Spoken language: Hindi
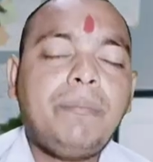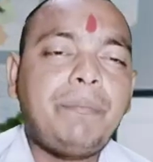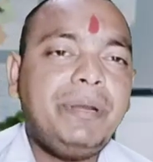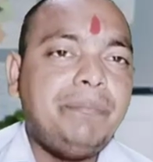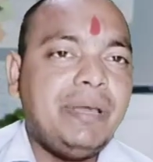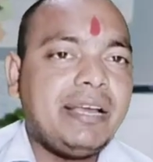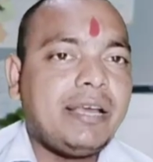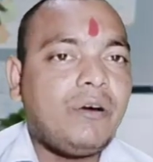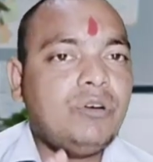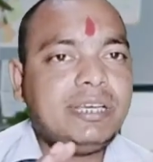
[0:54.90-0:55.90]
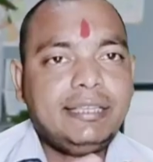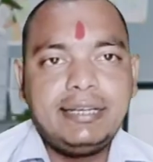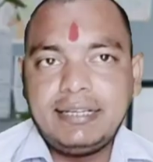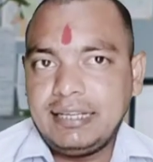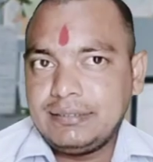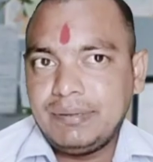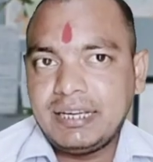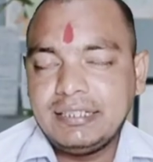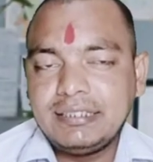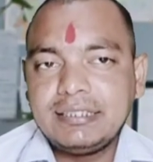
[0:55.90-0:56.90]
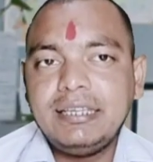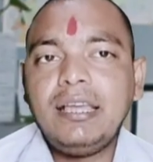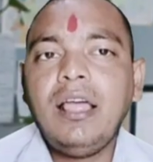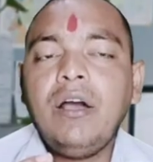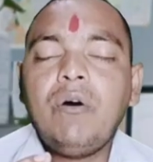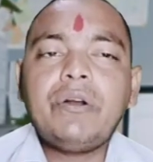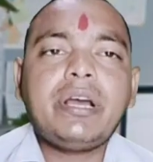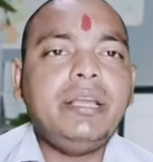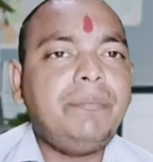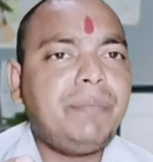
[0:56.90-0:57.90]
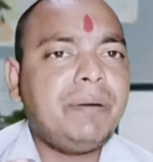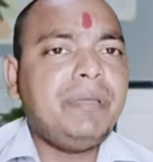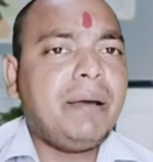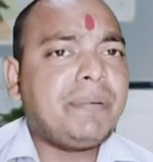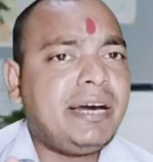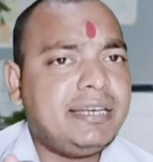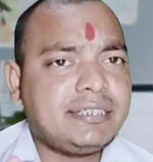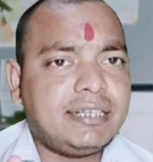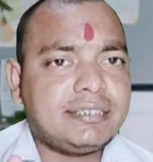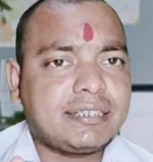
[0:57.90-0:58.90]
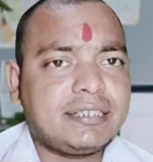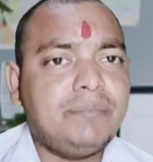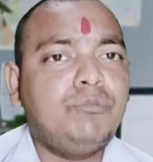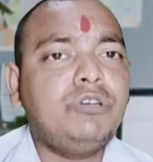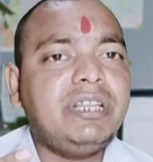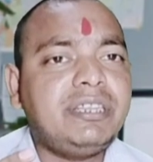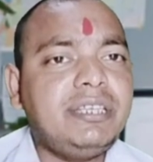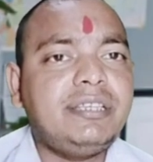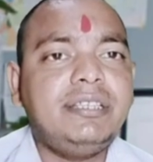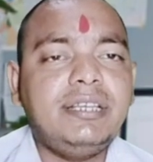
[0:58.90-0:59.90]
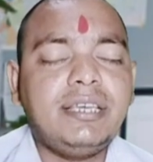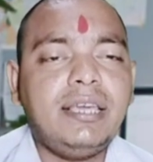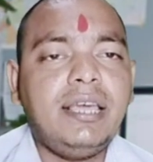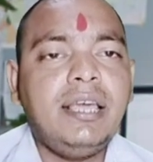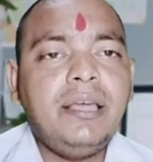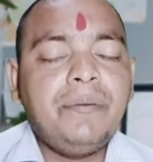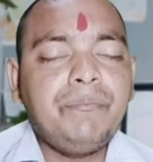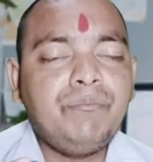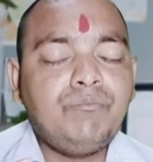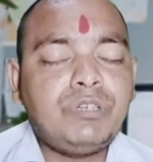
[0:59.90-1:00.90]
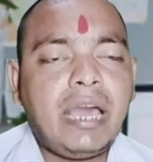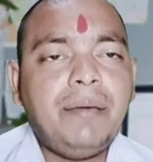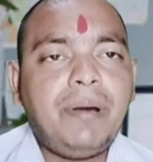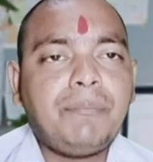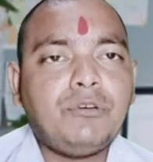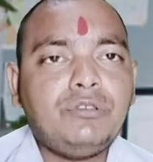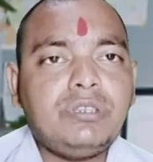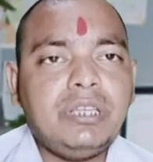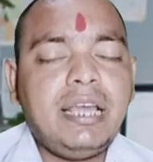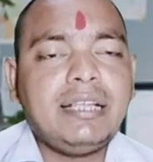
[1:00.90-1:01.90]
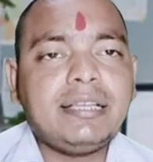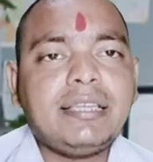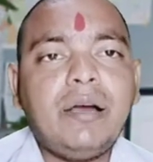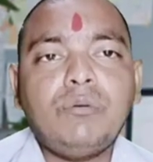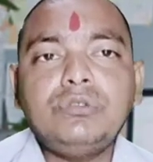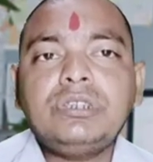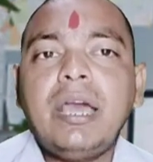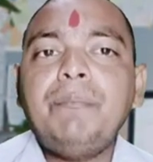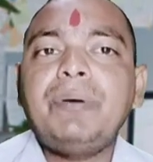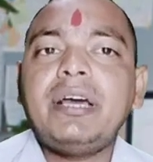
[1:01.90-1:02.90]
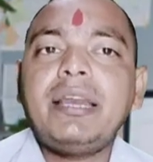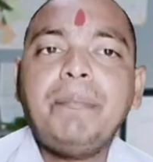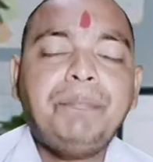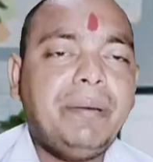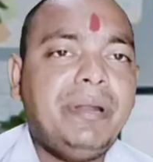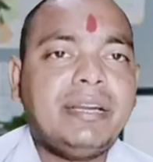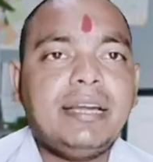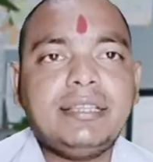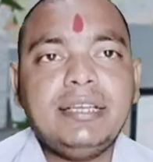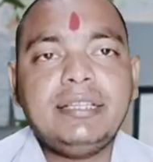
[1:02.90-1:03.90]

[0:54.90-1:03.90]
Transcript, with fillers: आप अपने बैंक अकाउंट के अंदर ट्रांसफ़र कर सकते हैं और कहीं पर भी आप खर्च कर सकते हैं पूरे तीस दिन के टाइम आपको जो दिया जाता है उस टाइम पर अगर आप पेमेंट करते